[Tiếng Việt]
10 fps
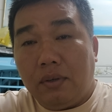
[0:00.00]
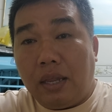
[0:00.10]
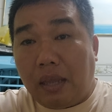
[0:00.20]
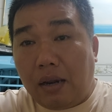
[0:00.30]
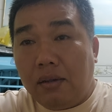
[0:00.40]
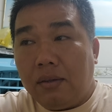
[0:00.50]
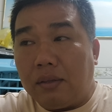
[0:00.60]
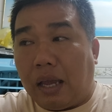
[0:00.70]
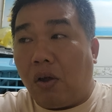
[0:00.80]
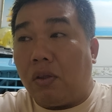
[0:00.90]
ký chín
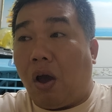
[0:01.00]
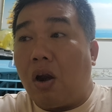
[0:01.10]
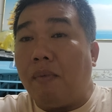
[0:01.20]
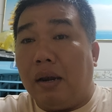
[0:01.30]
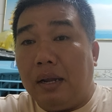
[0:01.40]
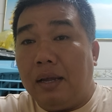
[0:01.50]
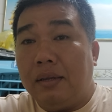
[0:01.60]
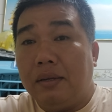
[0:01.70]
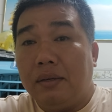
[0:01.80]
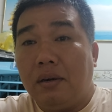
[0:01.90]
tại hồi nhỏ nó bệnh á
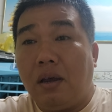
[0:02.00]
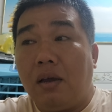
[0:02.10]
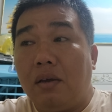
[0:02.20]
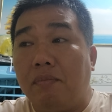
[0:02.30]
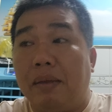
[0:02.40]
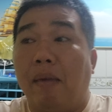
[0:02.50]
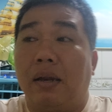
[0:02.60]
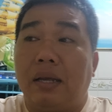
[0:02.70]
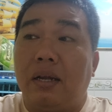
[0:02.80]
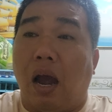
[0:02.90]
nó bị
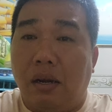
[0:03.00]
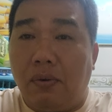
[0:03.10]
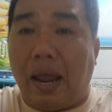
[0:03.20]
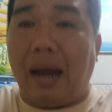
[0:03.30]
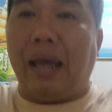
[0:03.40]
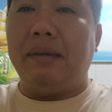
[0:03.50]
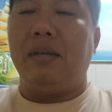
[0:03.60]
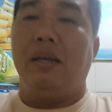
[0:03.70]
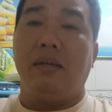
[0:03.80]
bệnh cái nó khẩn con gà lại